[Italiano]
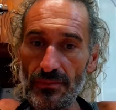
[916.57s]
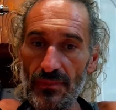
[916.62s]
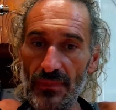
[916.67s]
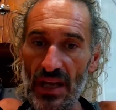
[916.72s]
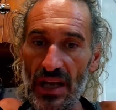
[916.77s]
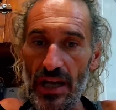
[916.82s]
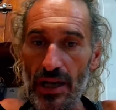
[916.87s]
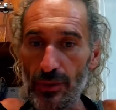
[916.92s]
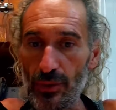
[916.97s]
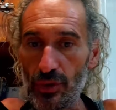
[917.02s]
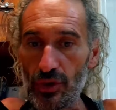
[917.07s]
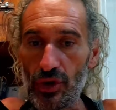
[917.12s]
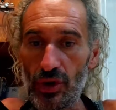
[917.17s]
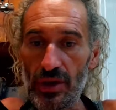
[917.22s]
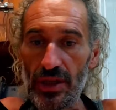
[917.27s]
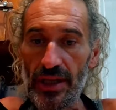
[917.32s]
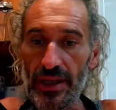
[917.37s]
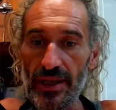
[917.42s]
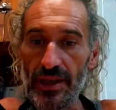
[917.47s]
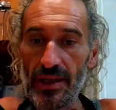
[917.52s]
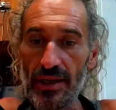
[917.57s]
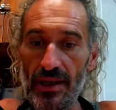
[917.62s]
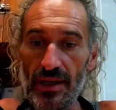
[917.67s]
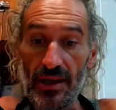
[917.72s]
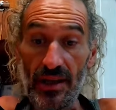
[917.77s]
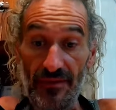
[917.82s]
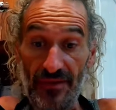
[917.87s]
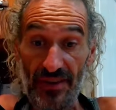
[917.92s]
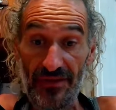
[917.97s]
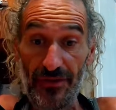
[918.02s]
euro dollari,
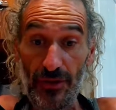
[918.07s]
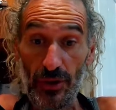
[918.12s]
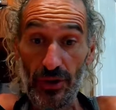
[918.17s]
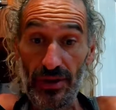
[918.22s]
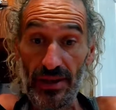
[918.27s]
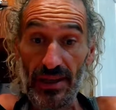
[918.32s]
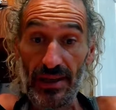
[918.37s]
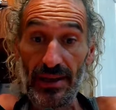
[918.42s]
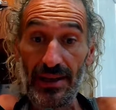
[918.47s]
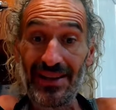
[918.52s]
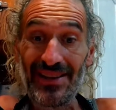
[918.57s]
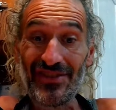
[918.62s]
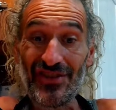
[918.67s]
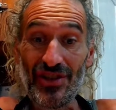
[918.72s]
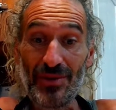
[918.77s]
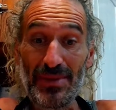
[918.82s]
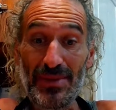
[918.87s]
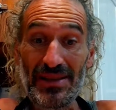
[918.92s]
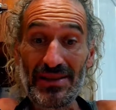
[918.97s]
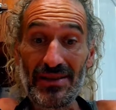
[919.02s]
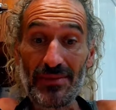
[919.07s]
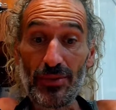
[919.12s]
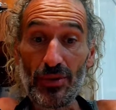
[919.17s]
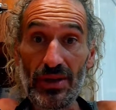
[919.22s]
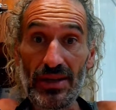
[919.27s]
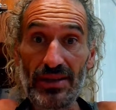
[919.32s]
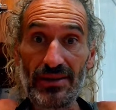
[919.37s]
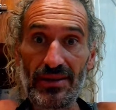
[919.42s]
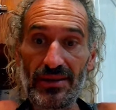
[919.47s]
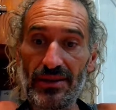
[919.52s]
e va forte, è leggermente più
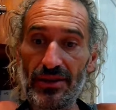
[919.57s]
lenta del